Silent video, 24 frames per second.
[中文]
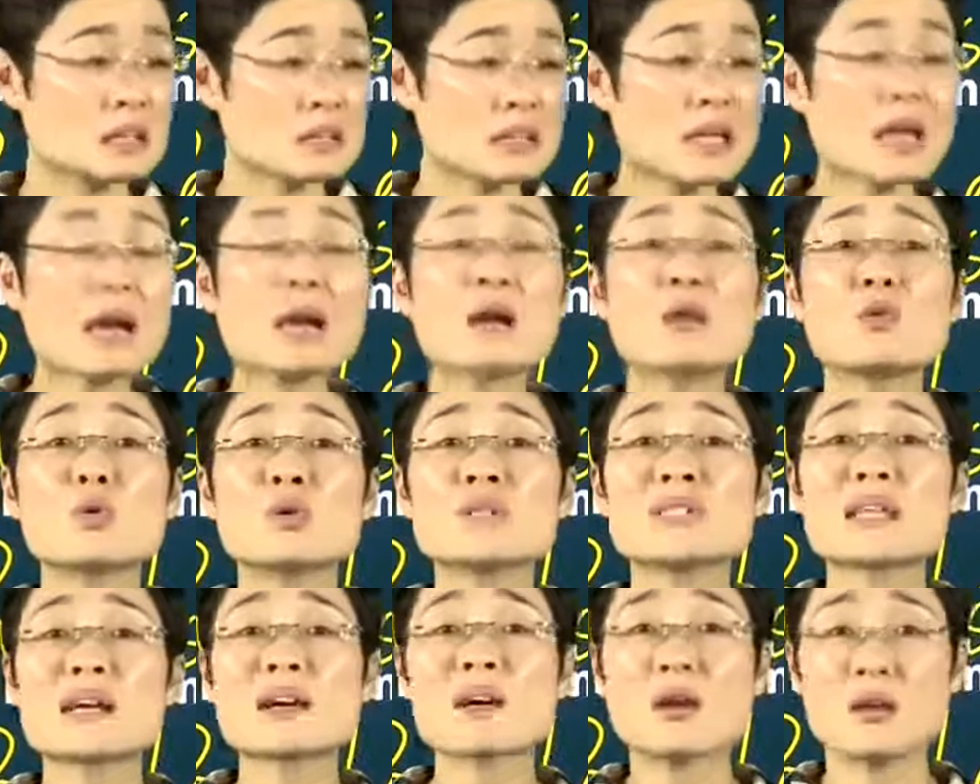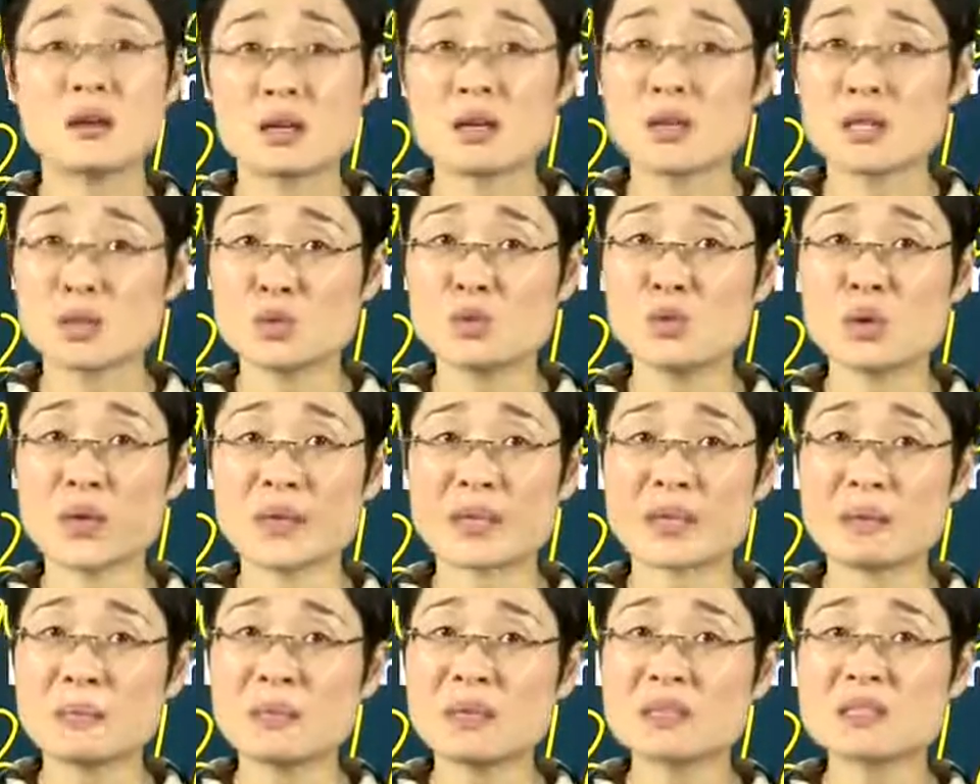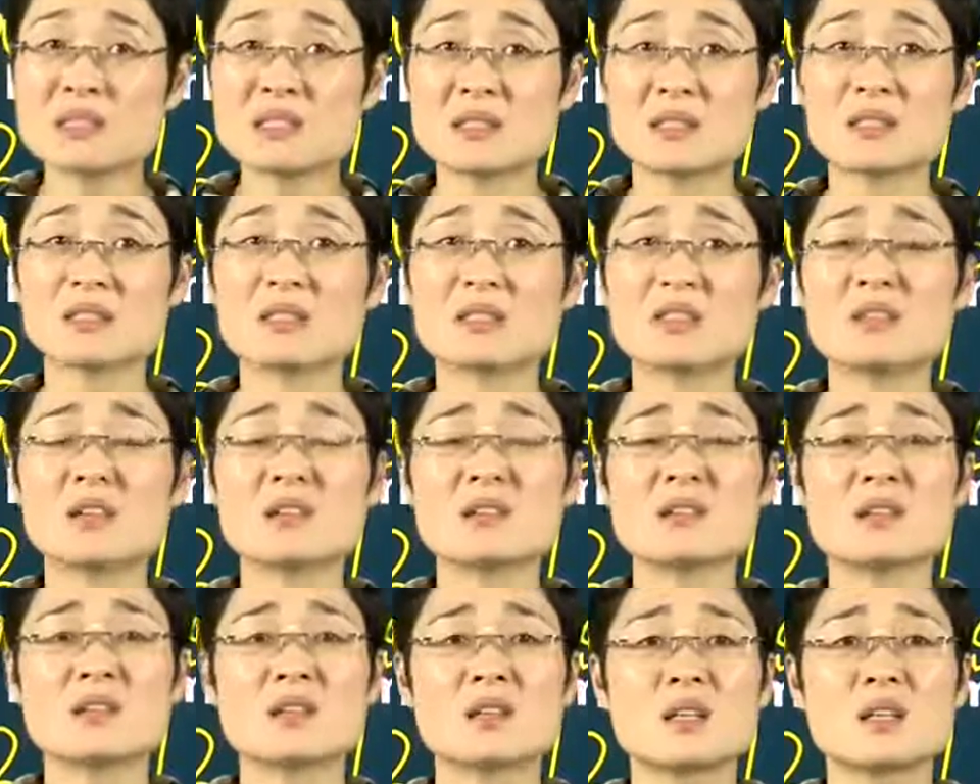他回家好像很远，也没自行车。